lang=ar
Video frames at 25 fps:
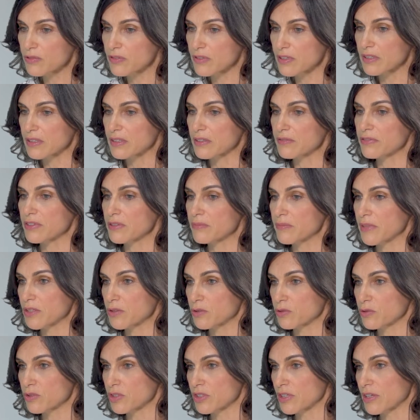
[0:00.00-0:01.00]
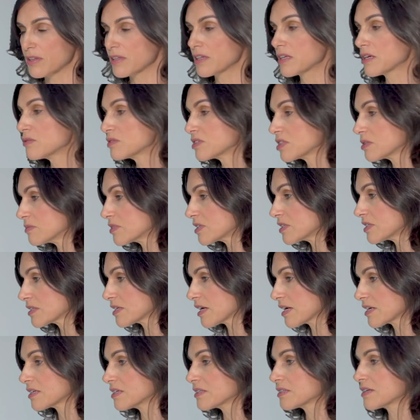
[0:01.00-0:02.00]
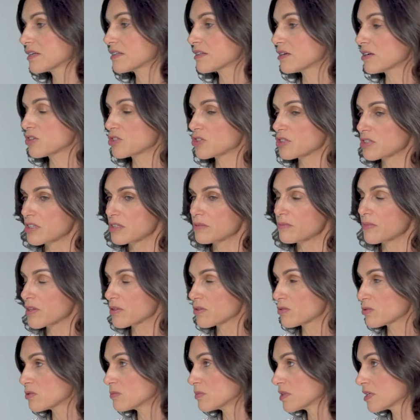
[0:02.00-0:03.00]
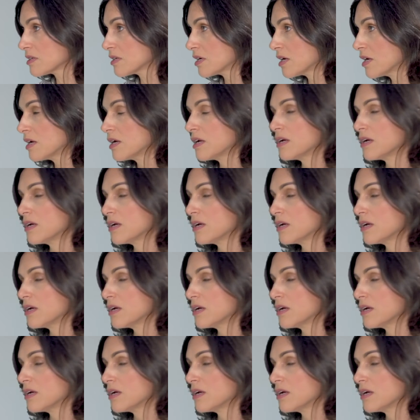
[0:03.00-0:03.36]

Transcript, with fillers: في المنتوج هذايا وانت بكريك حكيت على 20 منظومه